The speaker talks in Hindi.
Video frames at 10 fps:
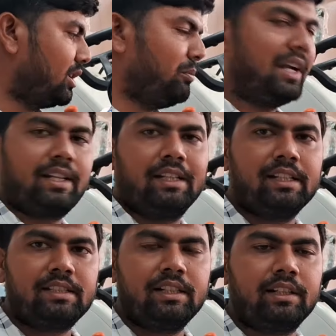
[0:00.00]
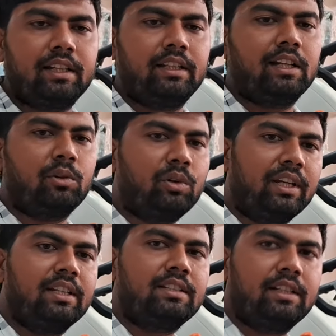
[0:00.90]
तो अगर मेटल की सीट रहेगी या
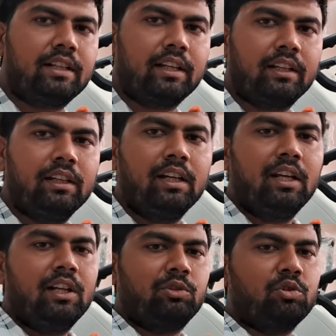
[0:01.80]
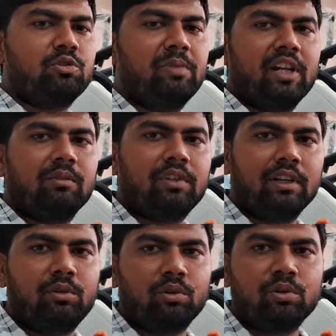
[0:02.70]
लोहे की सीट रहेगी तो उसमें
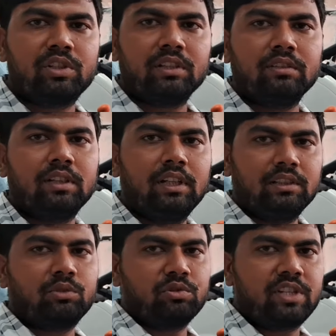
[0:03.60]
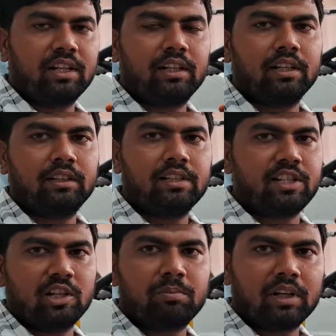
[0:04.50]
आपका क्रोजन इसको जंग कहते हैं
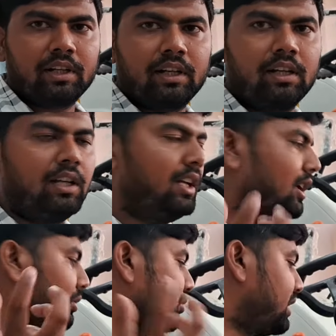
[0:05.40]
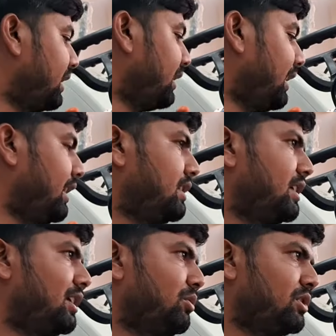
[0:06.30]
जंग पकड़ेगा तो जंग क्या है
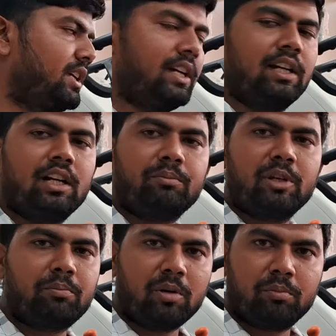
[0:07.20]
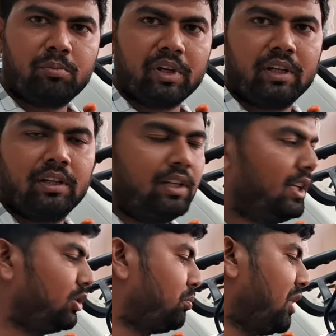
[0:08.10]
जंग वो जाएगा आपकी पंप में
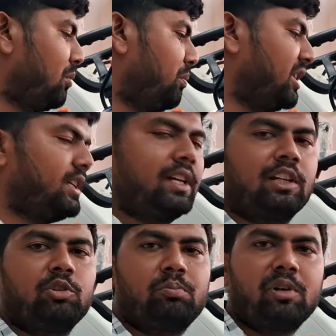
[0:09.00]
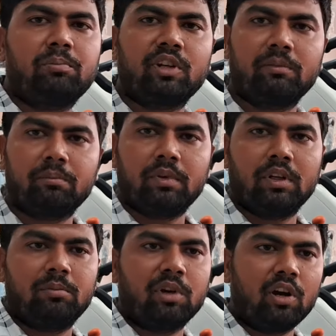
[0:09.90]
हम्म। तो पंप में जाएगा तो पंप
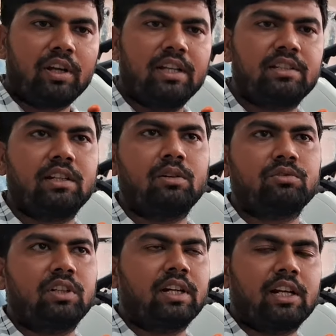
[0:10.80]
ब्लॉकेज या उसके